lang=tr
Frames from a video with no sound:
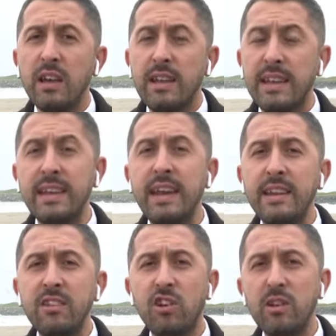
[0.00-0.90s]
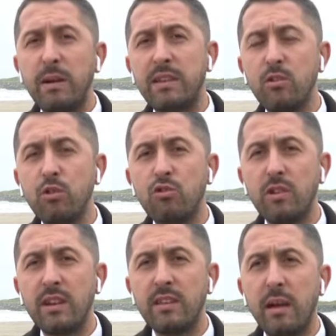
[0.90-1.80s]
Ligin en iyi çalım atan
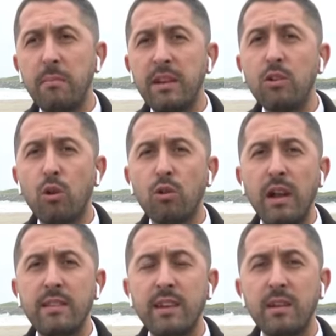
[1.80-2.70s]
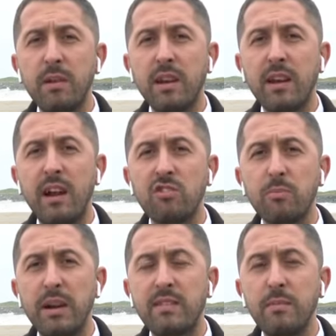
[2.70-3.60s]
oyuncularından biri. Yorulan takımlara karşı
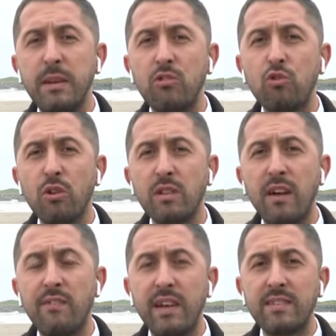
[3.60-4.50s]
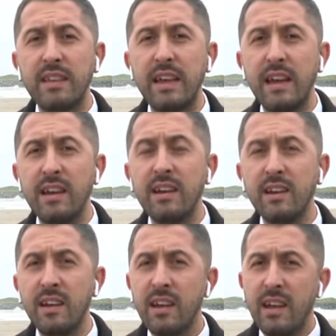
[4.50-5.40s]
Maximen'in çok daha fazla
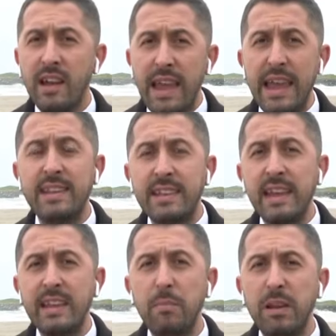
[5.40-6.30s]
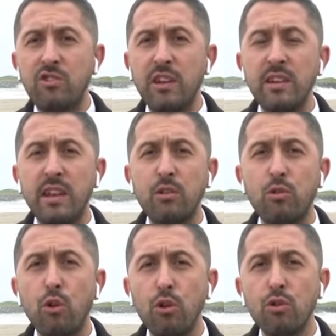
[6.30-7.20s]
e, etki edebileceğini de
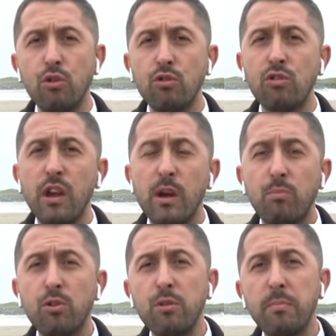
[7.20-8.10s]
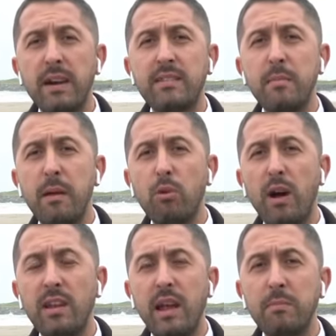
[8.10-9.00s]
görüyoruz. Bugün Maksimen bu
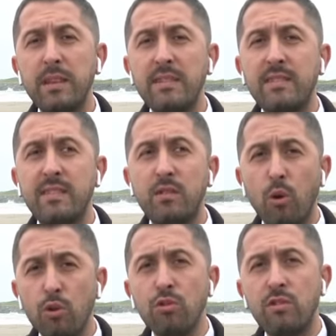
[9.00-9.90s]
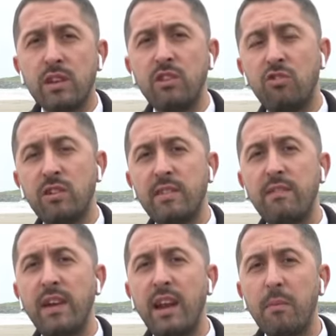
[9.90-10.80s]
anlamda oyun sıkışırsa
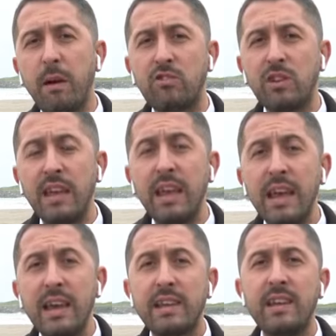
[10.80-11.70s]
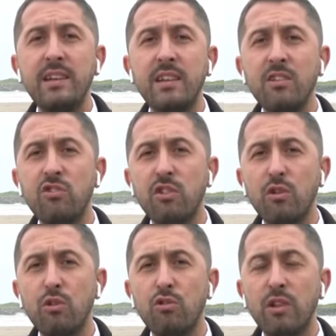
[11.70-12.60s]
Fenerbahçe'de kilidi açacak
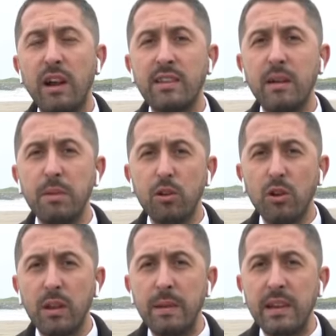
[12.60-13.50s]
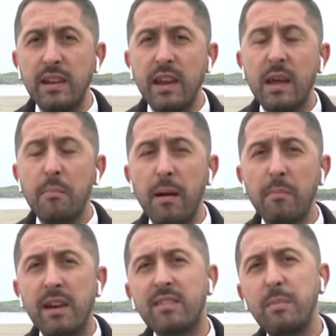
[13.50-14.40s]
oyunculardan biri olabilir. Ben
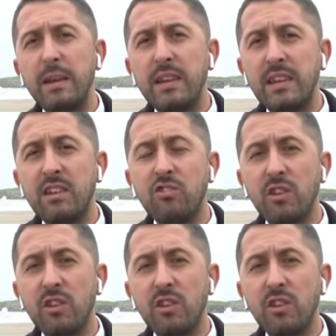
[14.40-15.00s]
Maksimen'in ikinci